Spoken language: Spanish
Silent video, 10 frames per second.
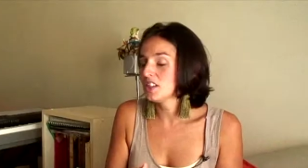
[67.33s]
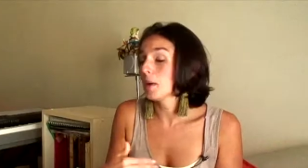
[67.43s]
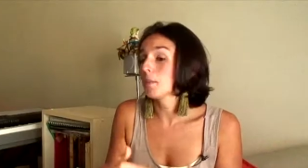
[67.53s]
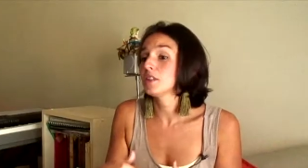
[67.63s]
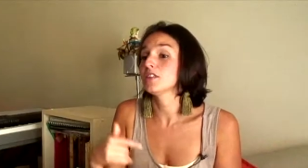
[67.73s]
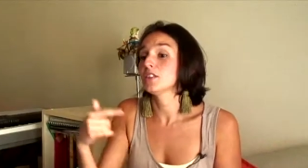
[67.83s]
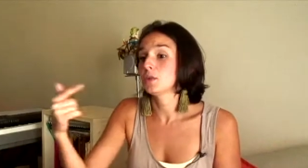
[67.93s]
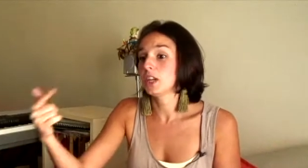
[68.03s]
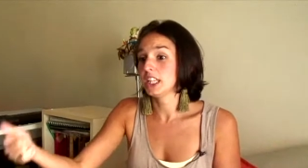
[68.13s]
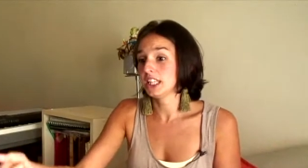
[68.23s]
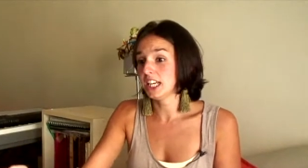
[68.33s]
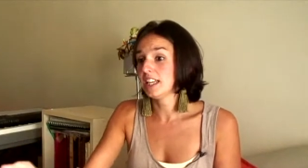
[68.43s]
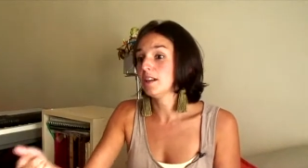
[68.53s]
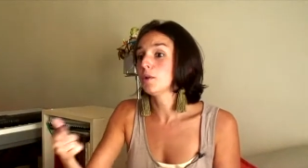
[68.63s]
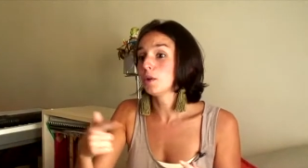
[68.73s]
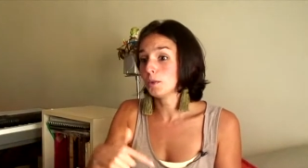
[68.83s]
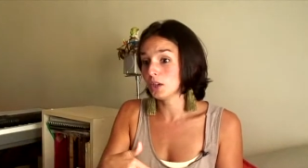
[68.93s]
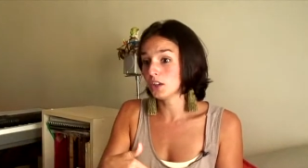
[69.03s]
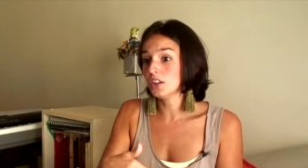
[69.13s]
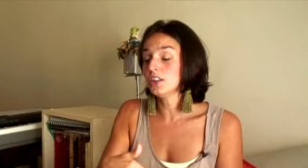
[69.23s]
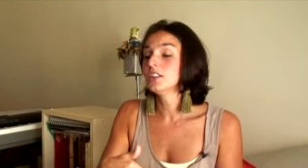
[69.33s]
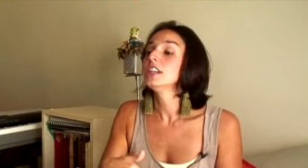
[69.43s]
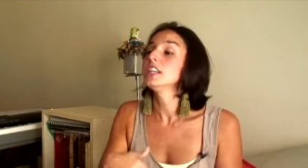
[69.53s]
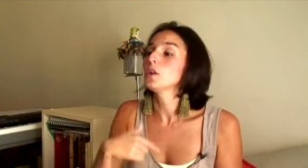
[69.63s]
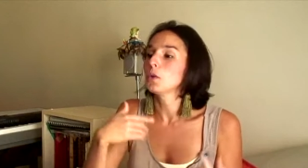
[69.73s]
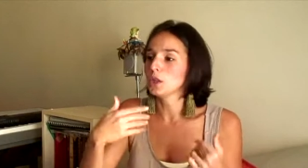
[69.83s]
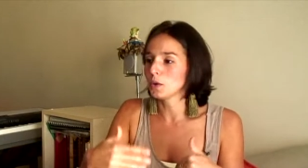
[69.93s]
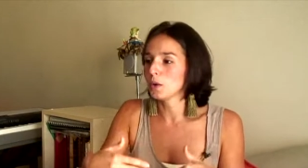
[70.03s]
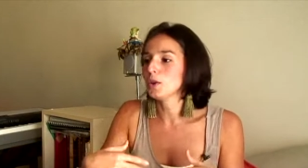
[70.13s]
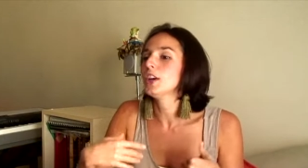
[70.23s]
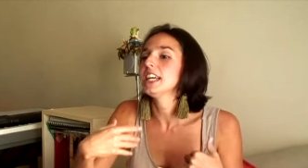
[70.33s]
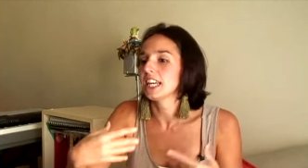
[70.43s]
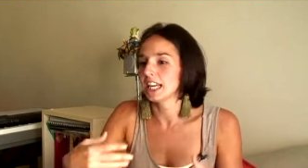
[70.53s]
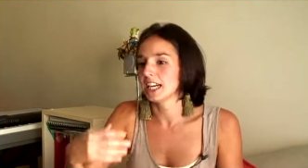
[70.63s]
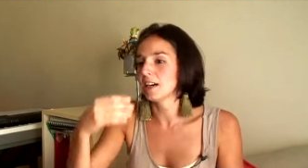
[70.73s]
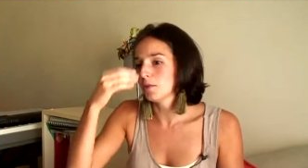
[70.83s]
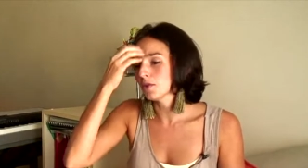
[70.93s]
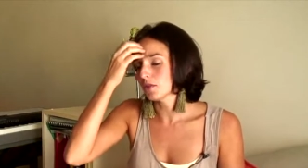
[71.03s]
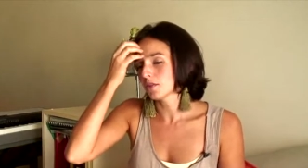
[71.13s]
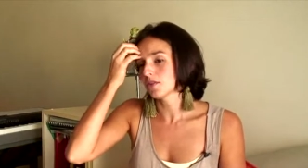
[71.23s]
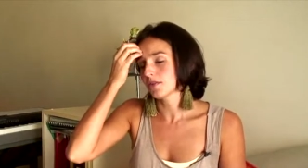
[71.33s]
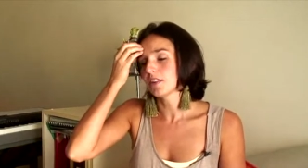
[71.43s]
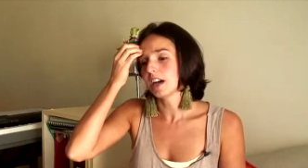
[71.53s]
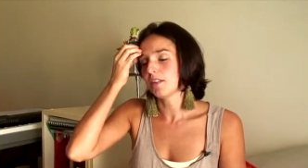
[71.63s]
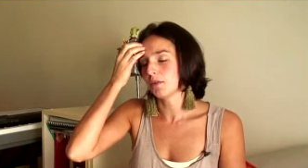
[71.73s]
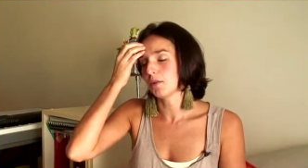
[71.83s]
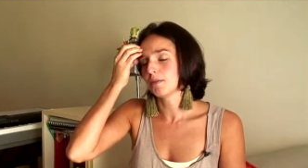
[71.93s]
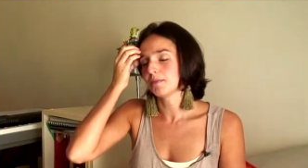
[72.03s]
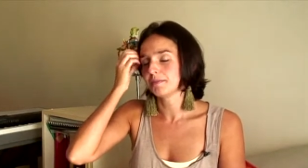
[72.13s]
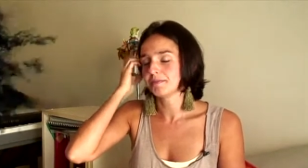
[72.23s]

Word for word: y ya después se fue a estudiar a Italia, volvió y cuando volvió ahí arrancamos a full.